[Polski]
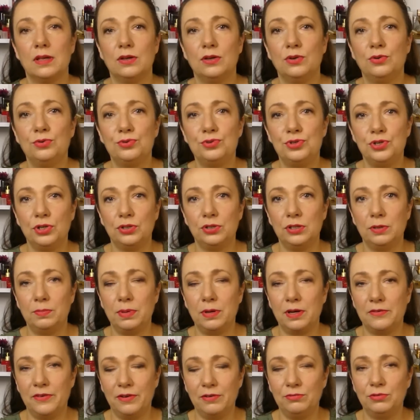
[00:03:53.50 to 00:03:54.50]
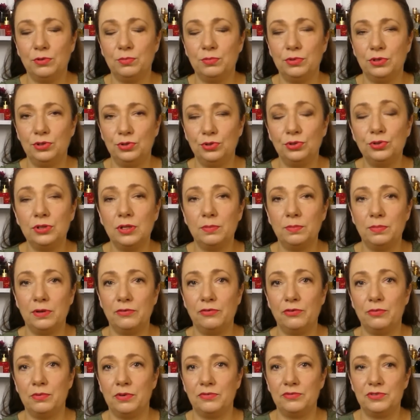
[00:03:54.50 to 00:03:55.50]
Gucci Eau Parfum to były trudne
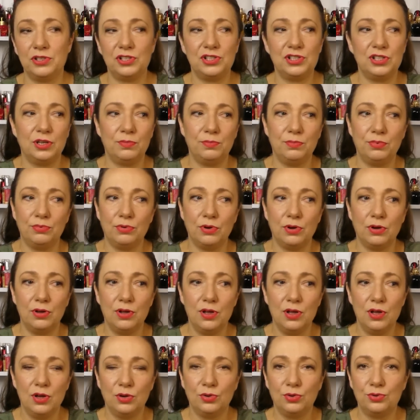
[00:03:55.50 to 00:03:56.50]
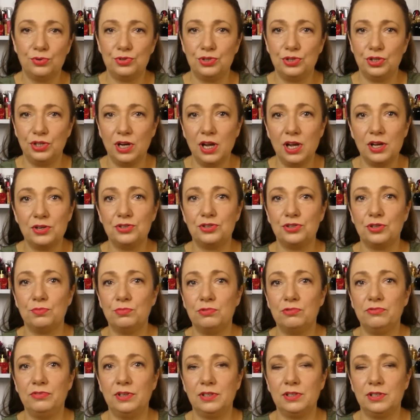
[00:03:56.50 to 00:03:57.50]
perfumy. Wcześniej było Gucci Razi, to
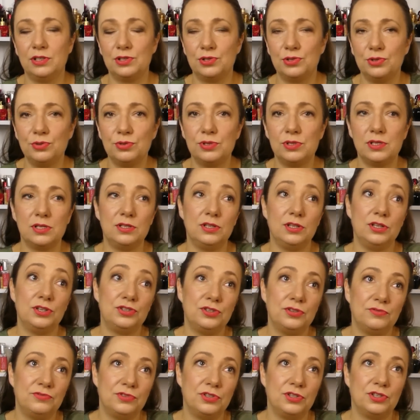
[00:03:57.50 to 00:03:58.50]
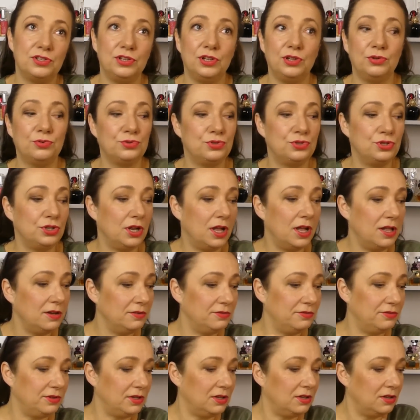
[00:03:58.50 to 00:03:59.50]
był wielki sukces. Jeszcze wcześniej Gucci
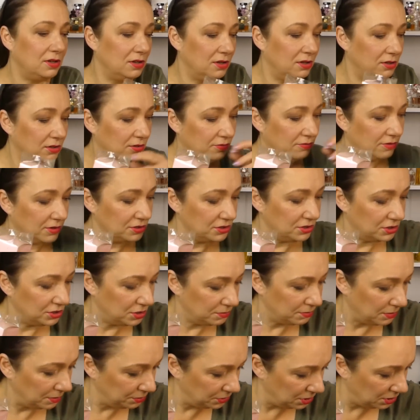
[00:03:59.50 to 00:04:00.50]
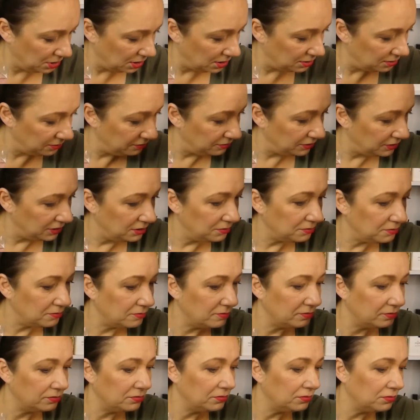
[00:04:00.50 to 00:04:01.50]
Envy. No właśnie, gdzie mam to Envy?
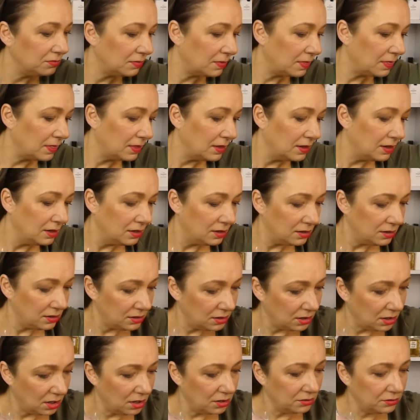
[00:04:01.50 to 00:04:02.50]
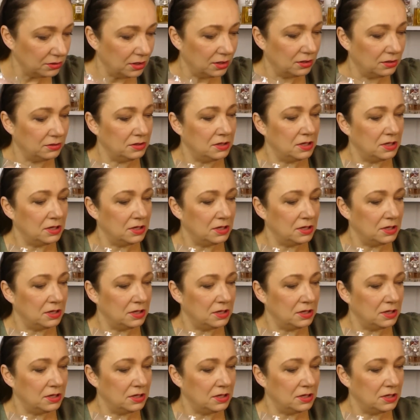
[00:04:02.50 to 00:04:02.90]
I one, o